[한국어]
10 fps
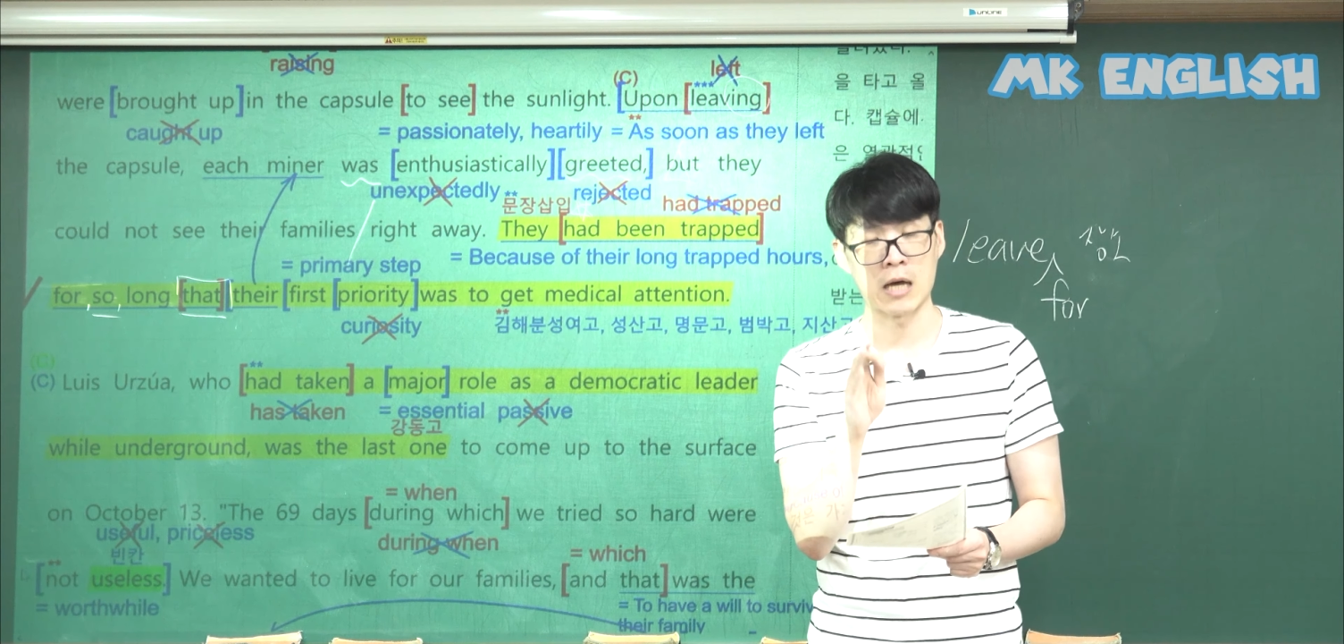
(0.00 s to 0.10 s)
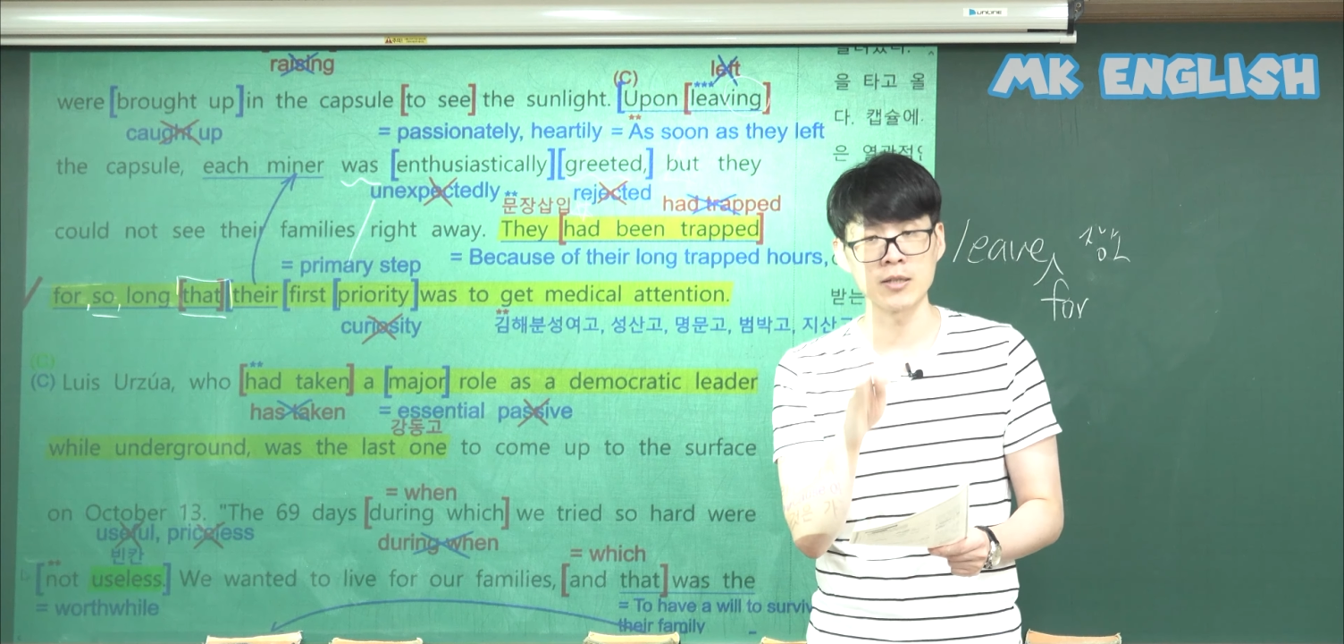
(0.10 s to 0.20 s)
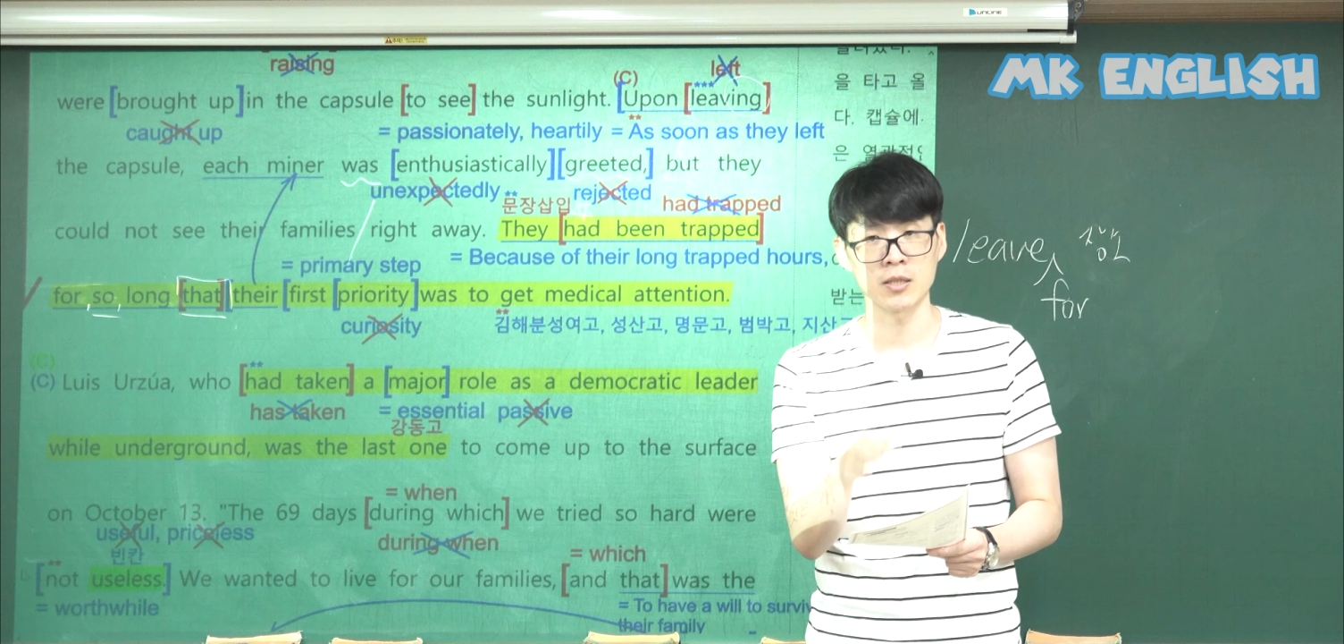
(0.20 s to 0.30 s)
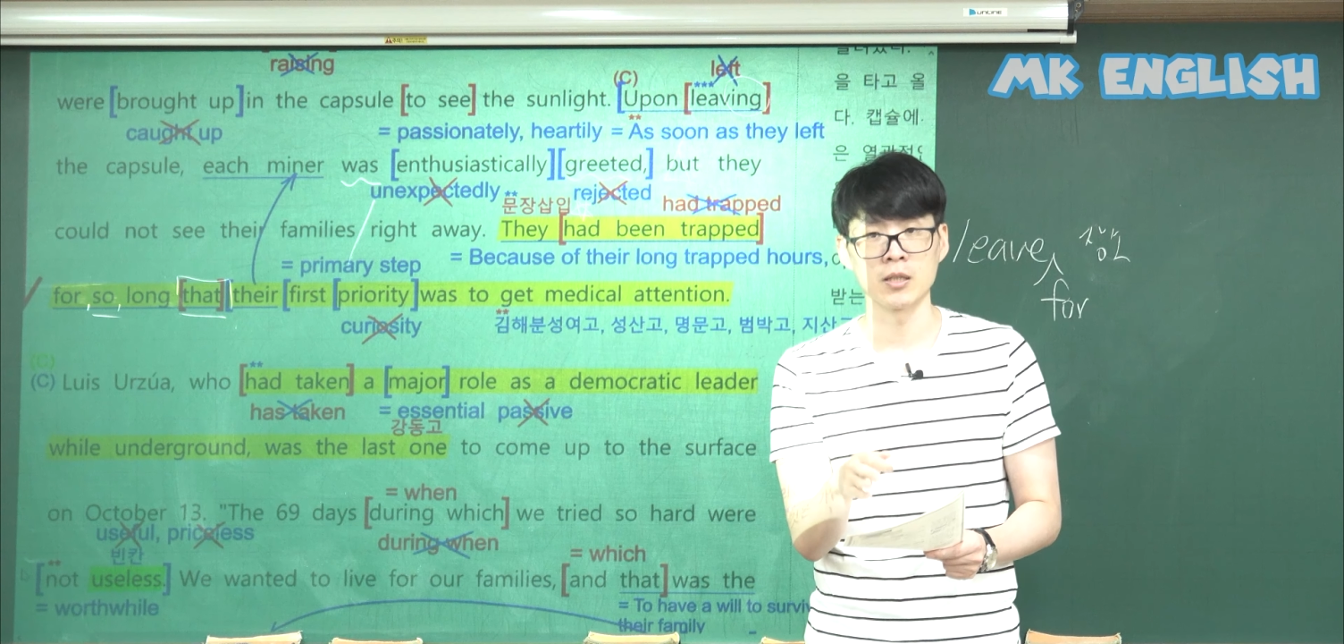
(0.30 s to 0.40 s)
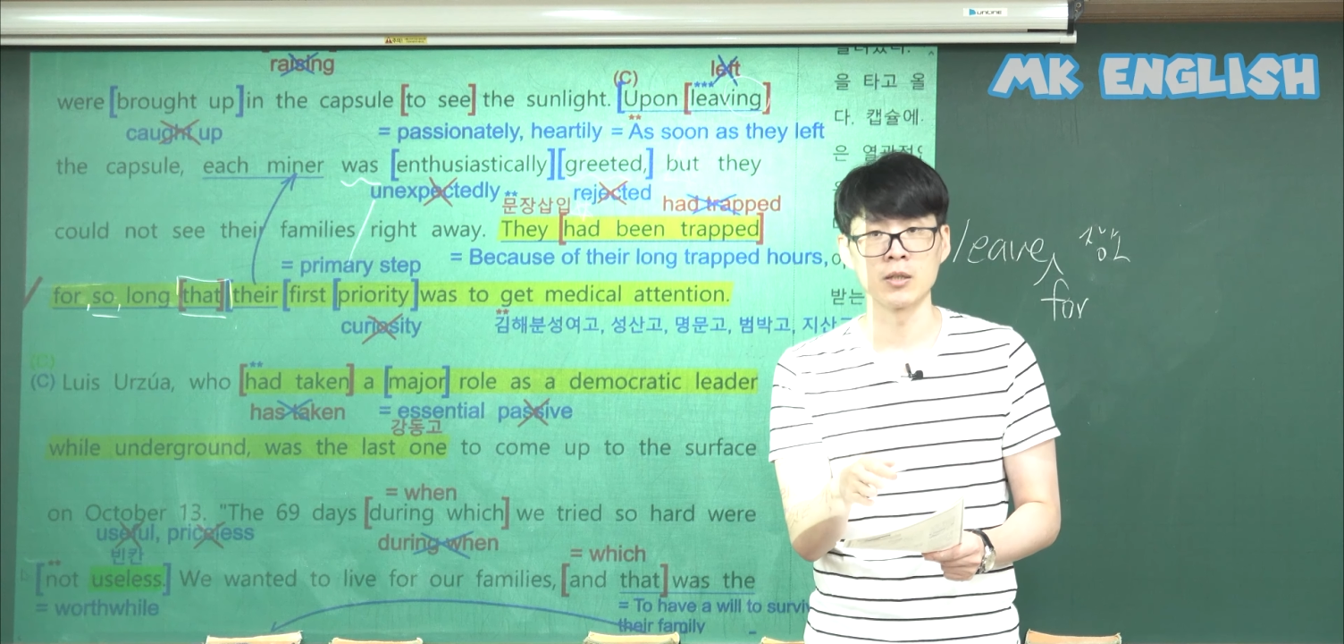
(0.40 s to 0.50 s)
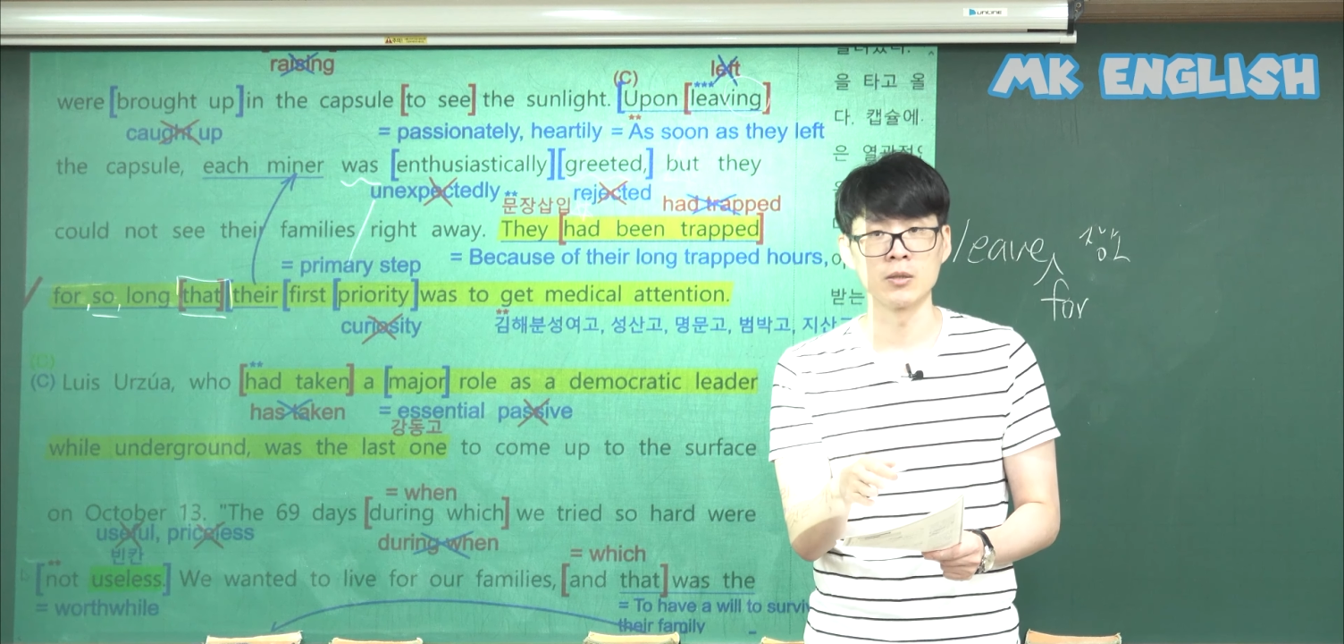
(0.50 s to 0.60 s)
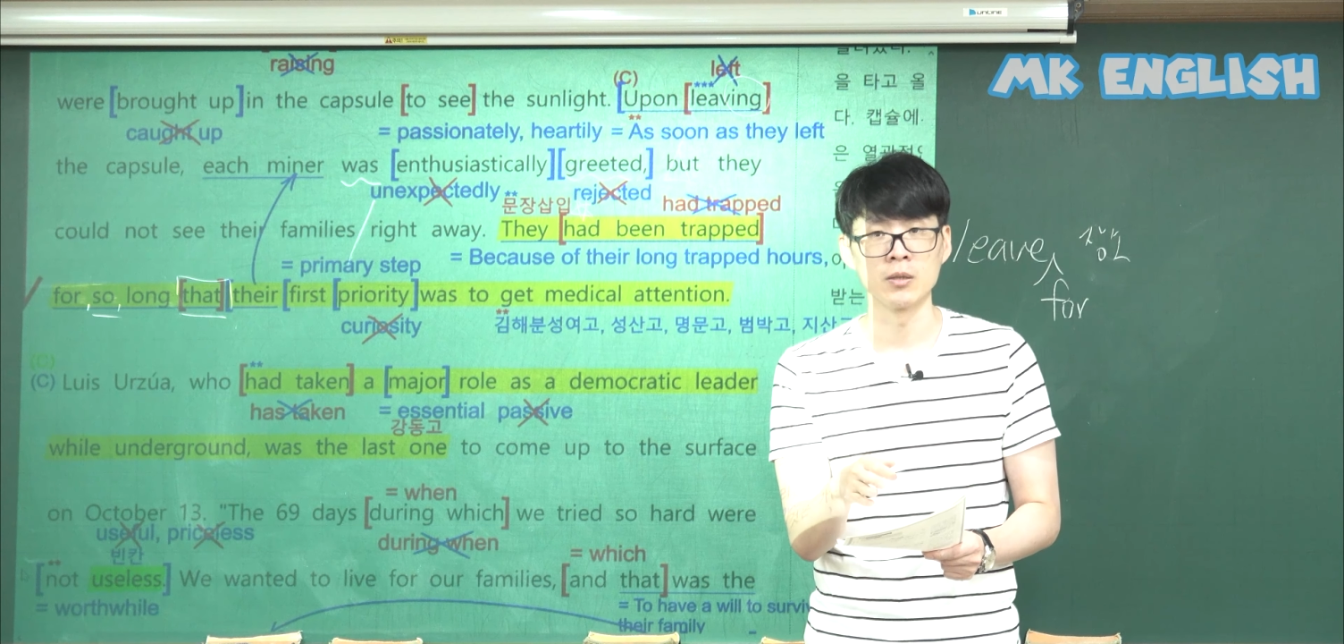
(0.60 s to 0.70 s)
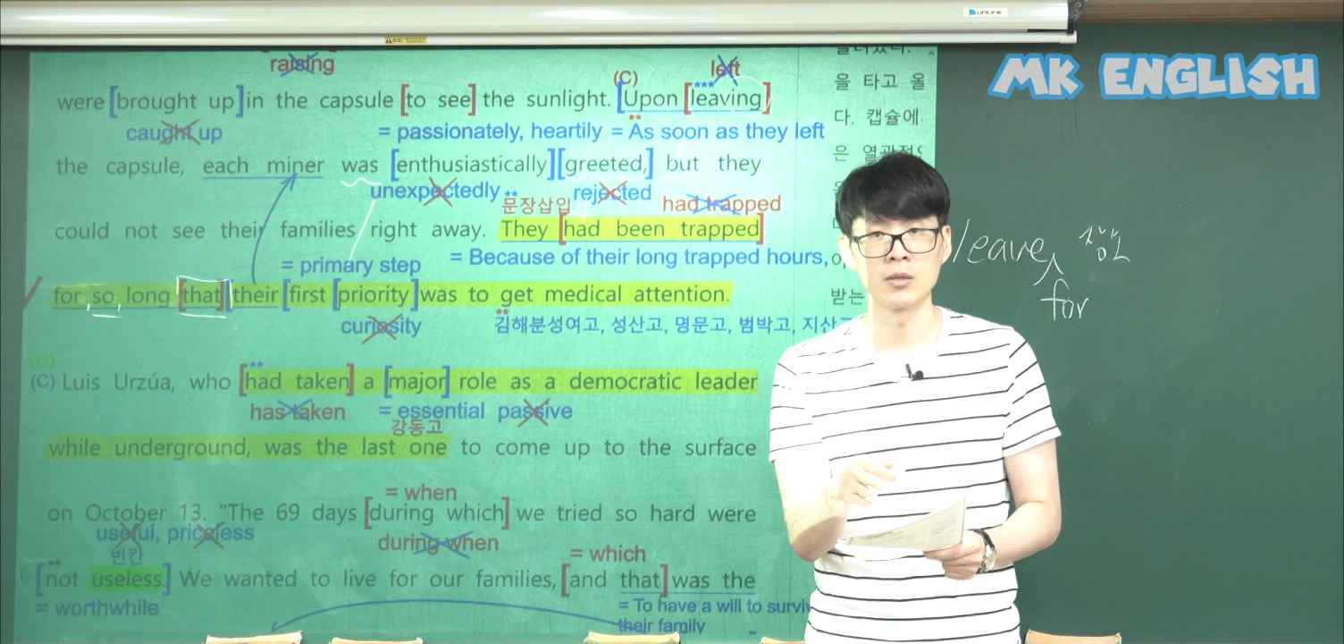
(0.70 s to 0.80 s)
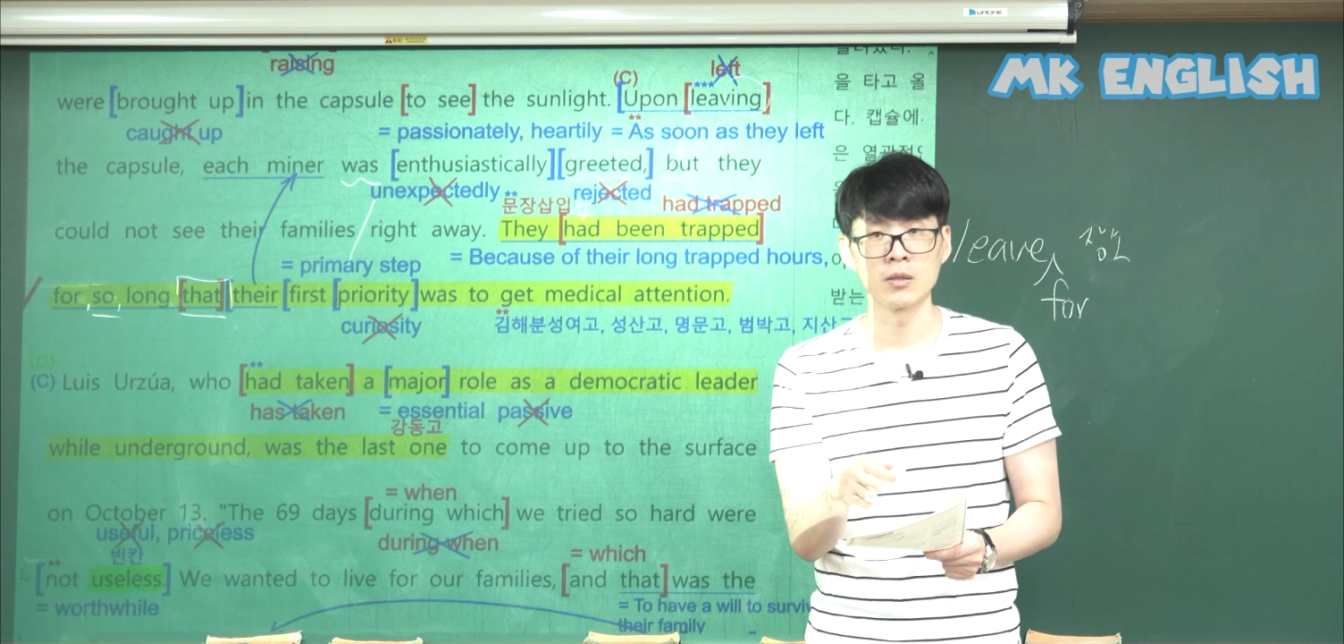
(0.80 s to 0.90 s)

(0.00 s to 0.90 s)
나왔잖아요.